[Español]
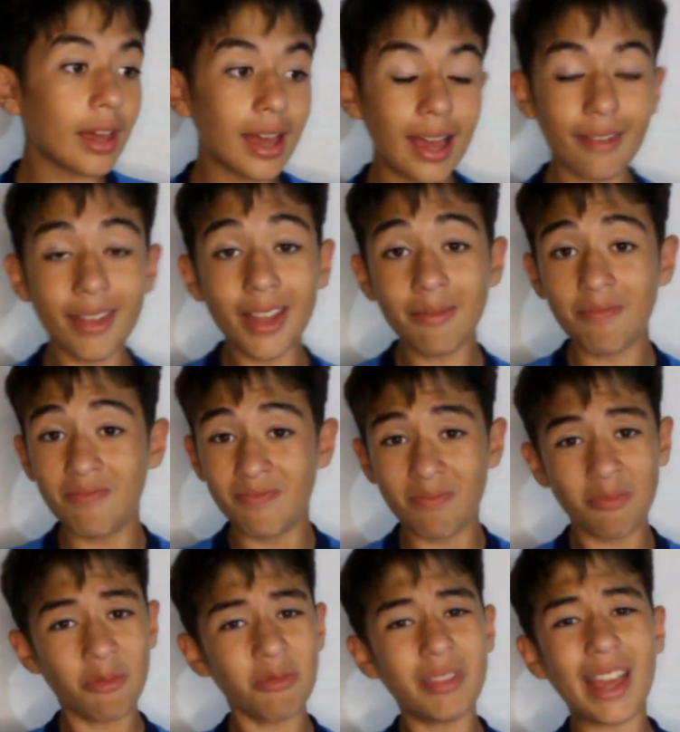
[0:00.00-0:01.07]
habían
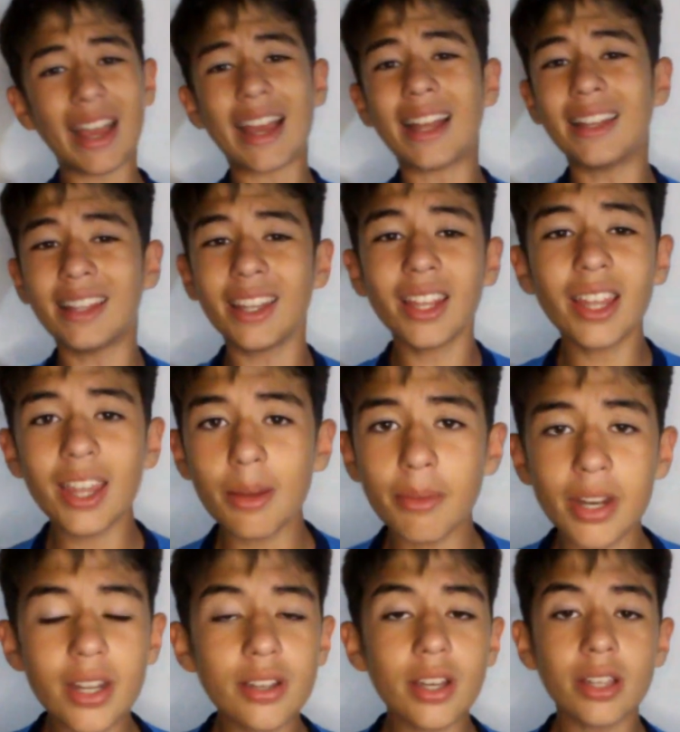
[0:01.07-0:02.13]
una cantidad de
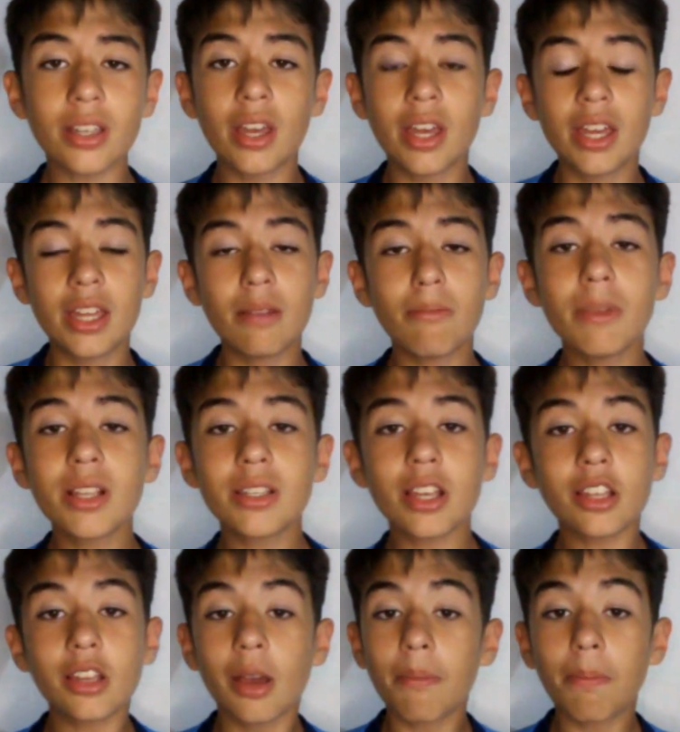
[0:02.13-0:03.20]
amarillas
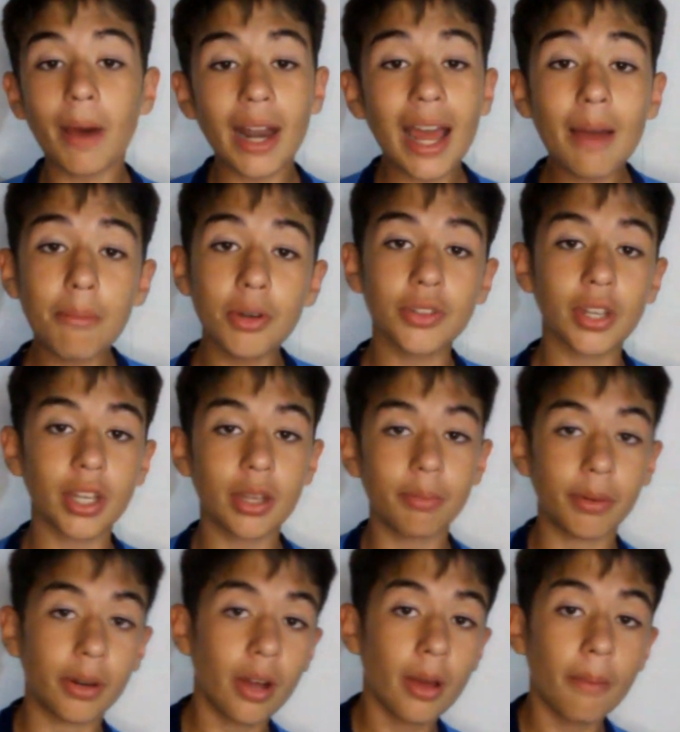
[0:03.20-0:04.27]
inmensas para ambos
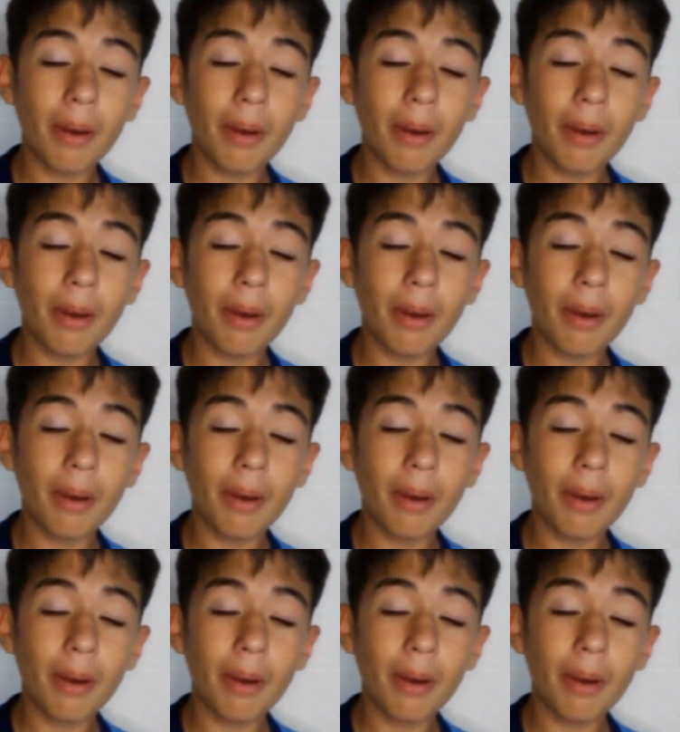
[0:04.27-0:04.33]
equipos.